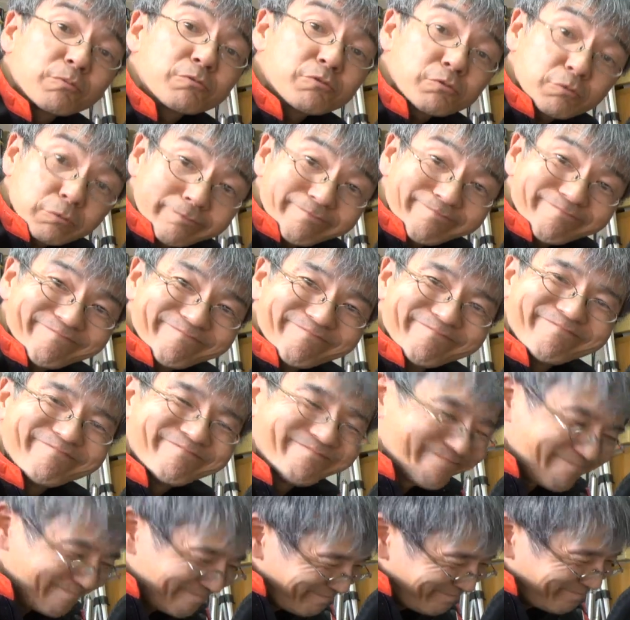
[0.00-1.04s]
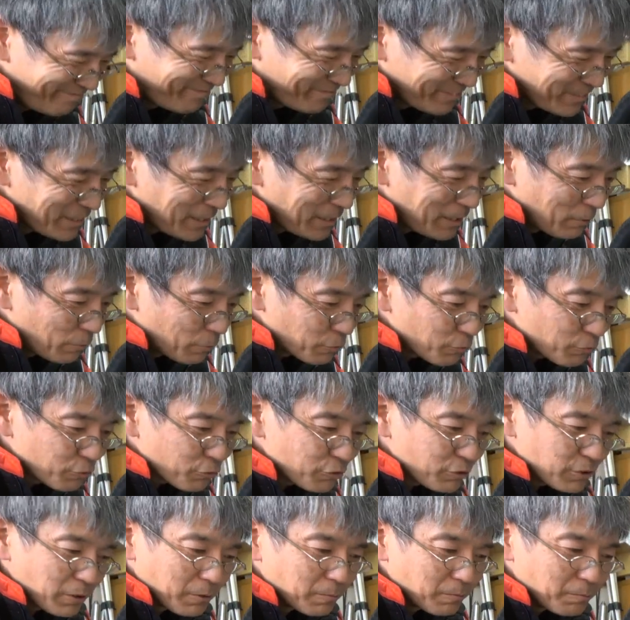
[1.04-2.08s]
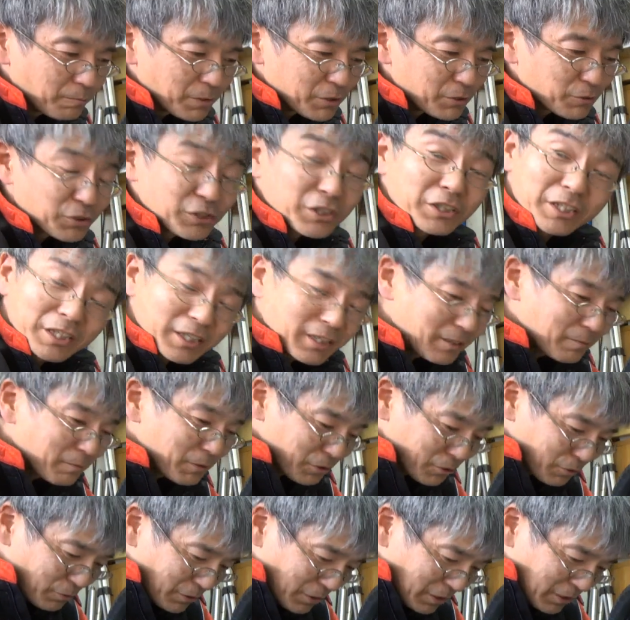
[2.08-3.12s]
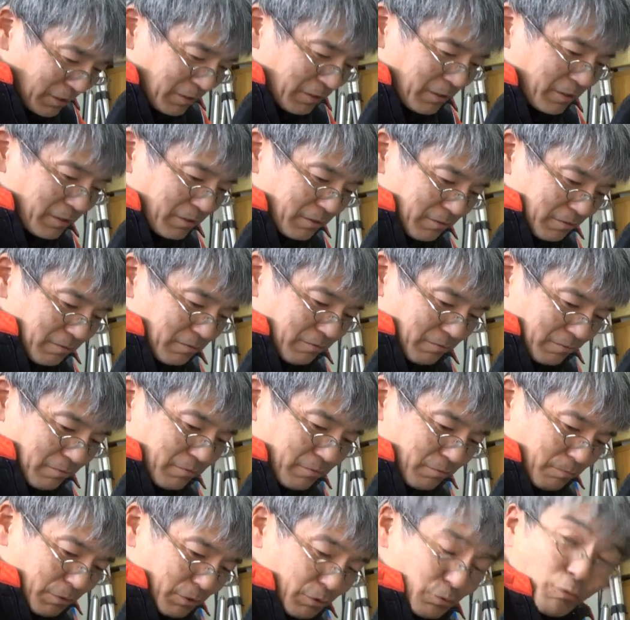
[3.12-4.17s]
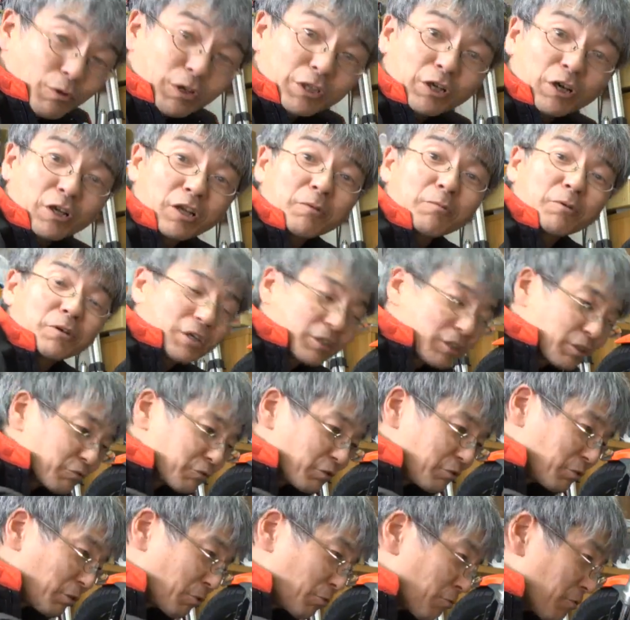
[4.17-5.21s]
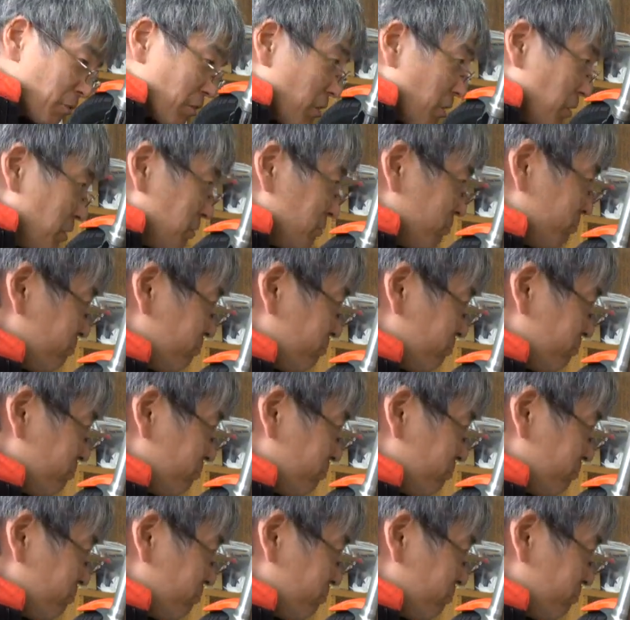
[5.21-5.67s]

うんですよ故障修理は別としてね別に別にお金払えばやってくれるだろうから